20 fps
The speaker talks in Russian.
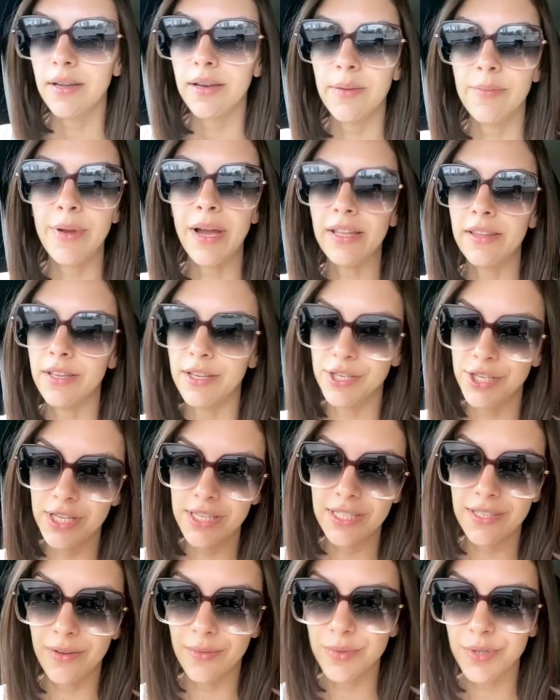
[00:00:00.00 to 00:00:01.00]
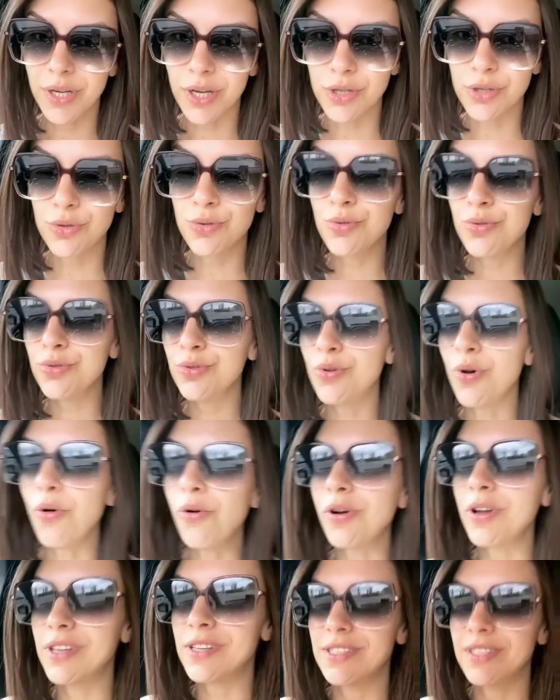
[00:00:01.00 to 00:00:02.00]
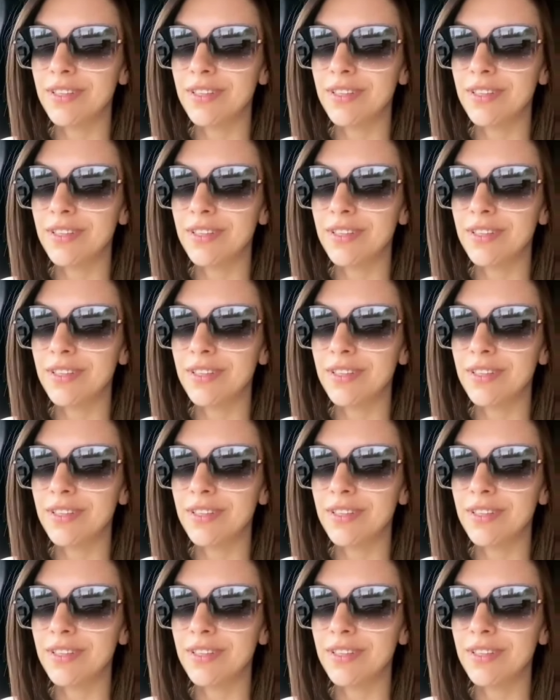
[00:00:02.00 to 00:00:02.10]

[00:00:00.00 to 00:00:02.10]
ребятки, честно вам скажу, долго не